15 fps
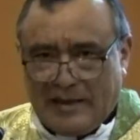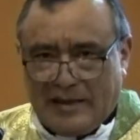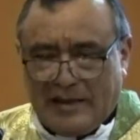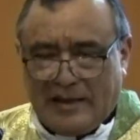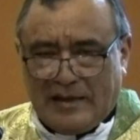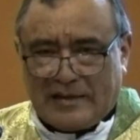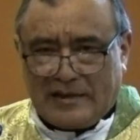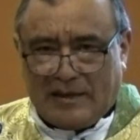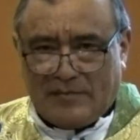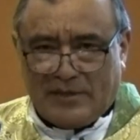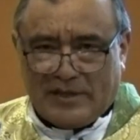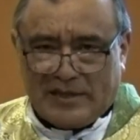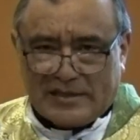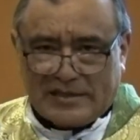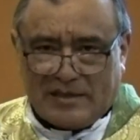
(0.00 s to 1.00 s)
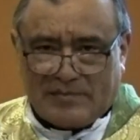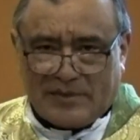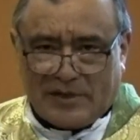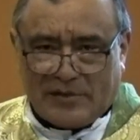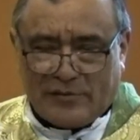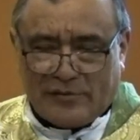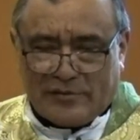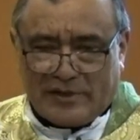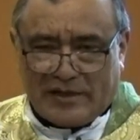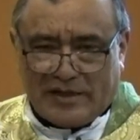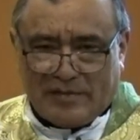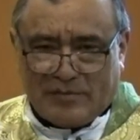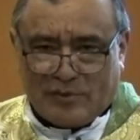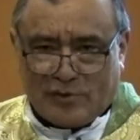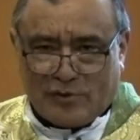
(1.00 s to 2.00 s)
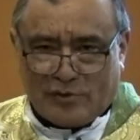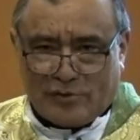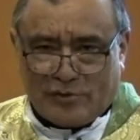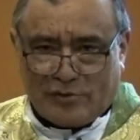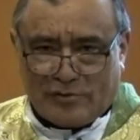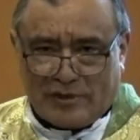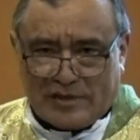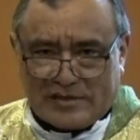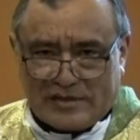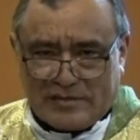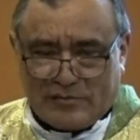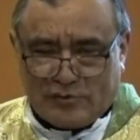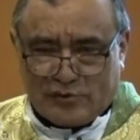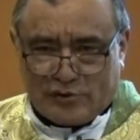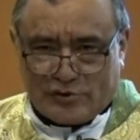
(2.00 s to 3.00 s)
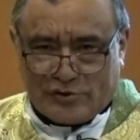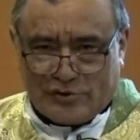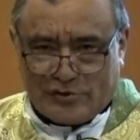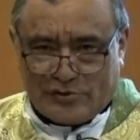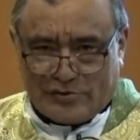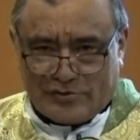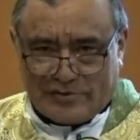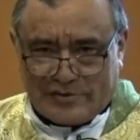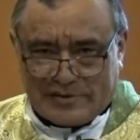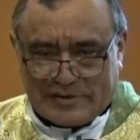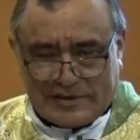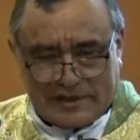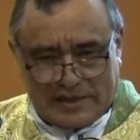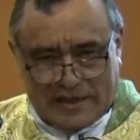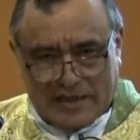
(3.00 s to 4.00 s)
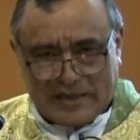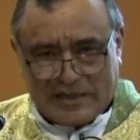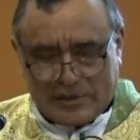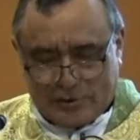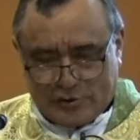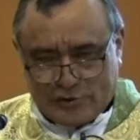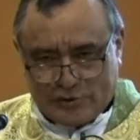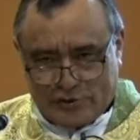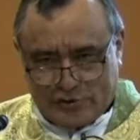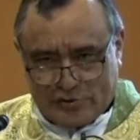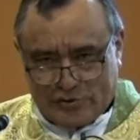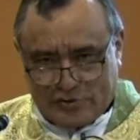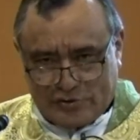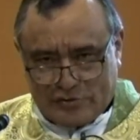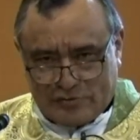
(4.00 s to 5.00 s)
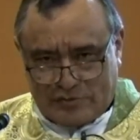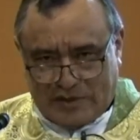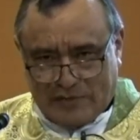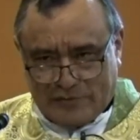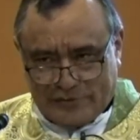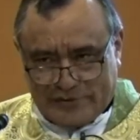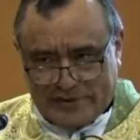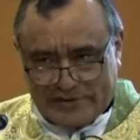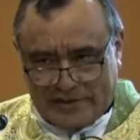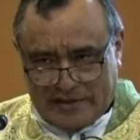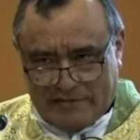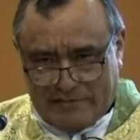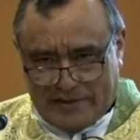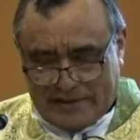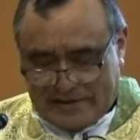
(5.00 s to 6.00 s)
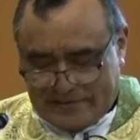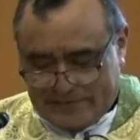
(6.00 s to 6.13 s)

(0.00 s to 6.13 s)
Y también esa pregunta de pronto nos la hacemos nosotros. ¿Será que nosotros nos vamos a salvar?